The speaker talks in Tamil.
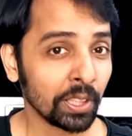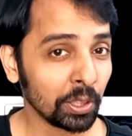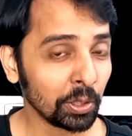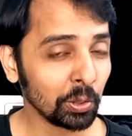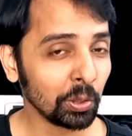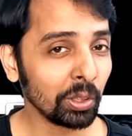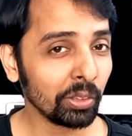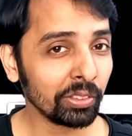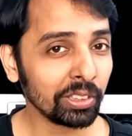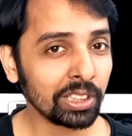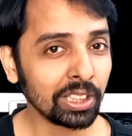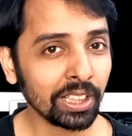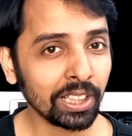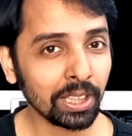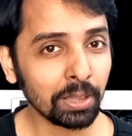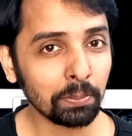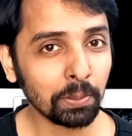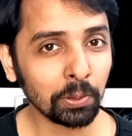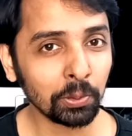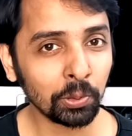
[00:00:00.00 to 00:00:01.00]
இன்னொரு விஷயம்
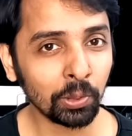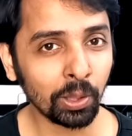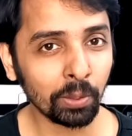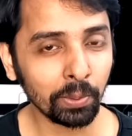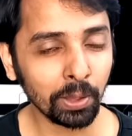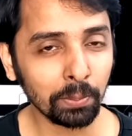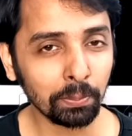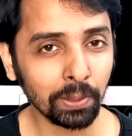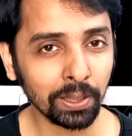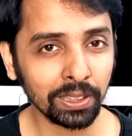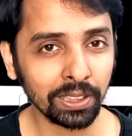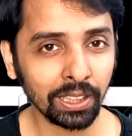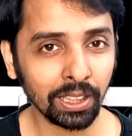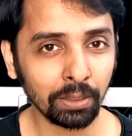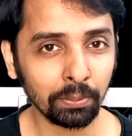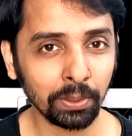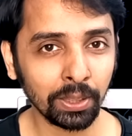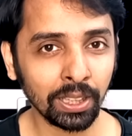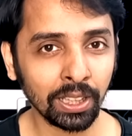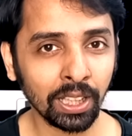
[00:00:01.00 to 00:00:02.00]
என்ன பண்ணுவோம் அப்படின்னு பார்த்தீங்க
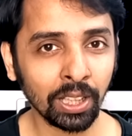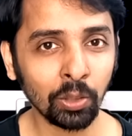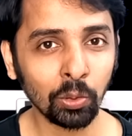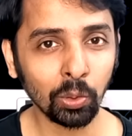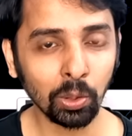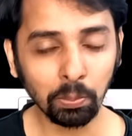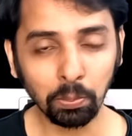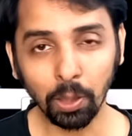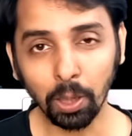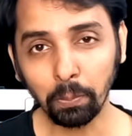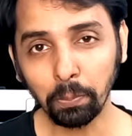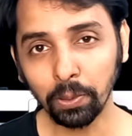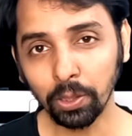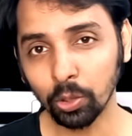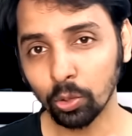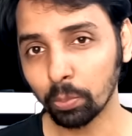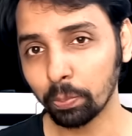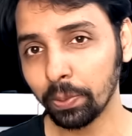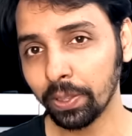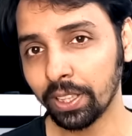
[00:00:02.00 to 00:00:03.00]
அப்படின்னா ஒரு
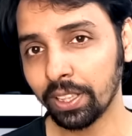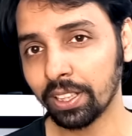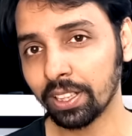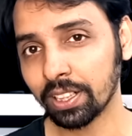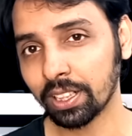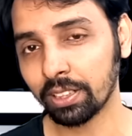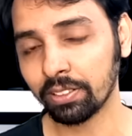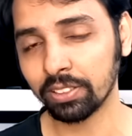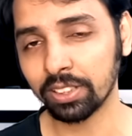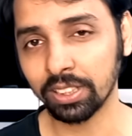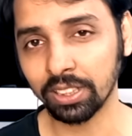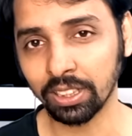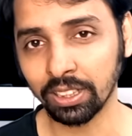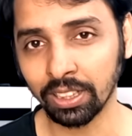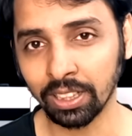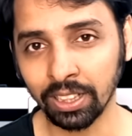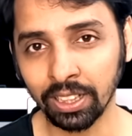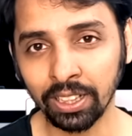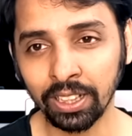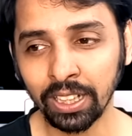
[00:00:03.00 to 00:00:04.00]
பாப்புலர் ஒப்பீனியன் இருக்குன்னு
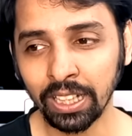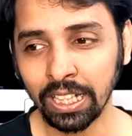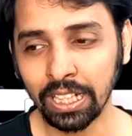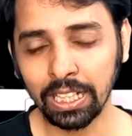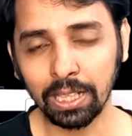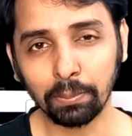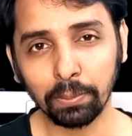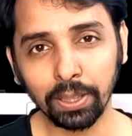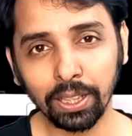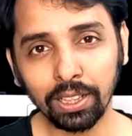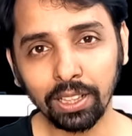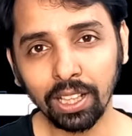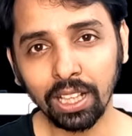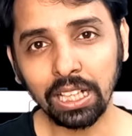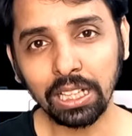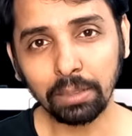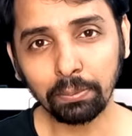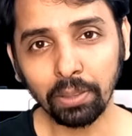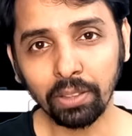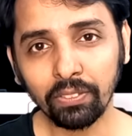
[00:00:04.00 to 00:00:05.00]
வச்சுக்கோங்களேன் நம்ம
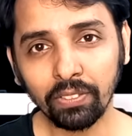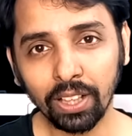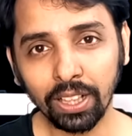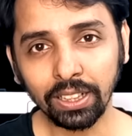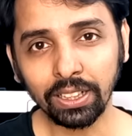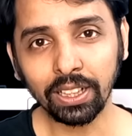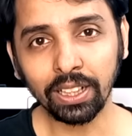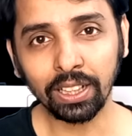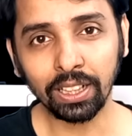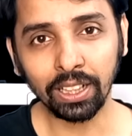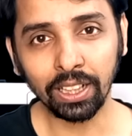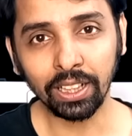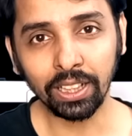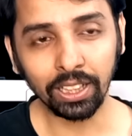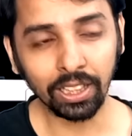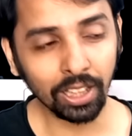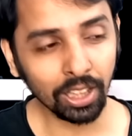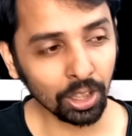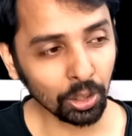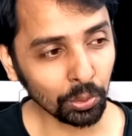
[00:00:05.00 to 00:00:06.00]
எல்லாருக்குமே வாழ்க்கையில்
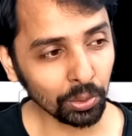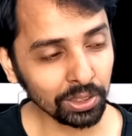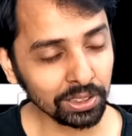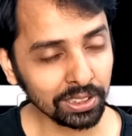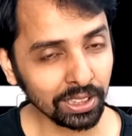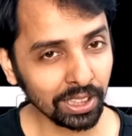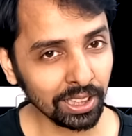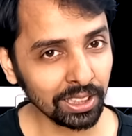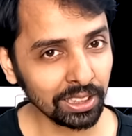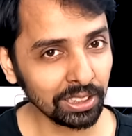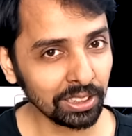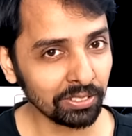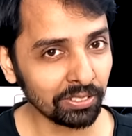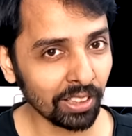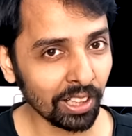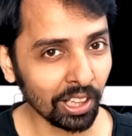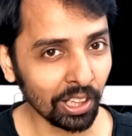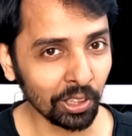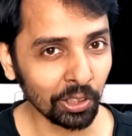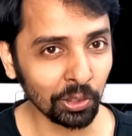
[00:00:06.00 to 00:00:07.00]
எல்லாரோடய சேர்ந்து
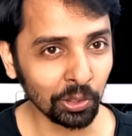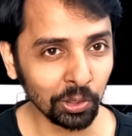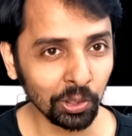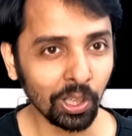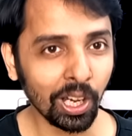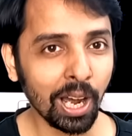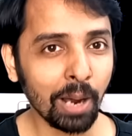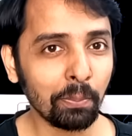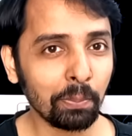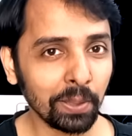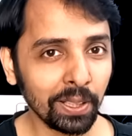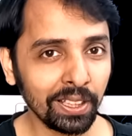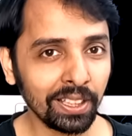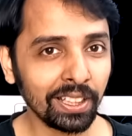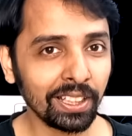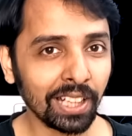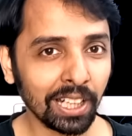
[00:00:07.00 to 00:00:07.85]
வாழணும் அப்படின்ற